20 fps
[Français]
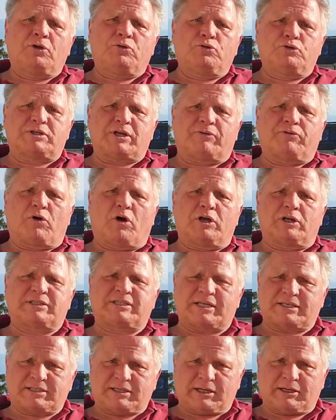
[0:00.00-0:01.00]
Nous avons un
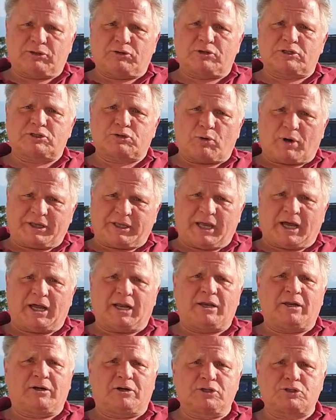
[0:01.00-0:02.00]
sacerdoce
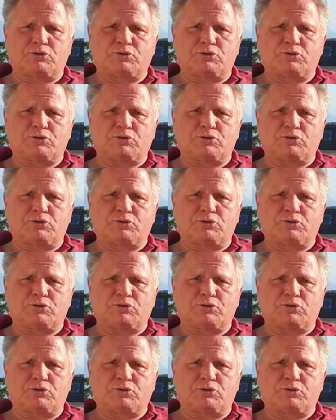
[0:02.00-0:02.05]
royal. En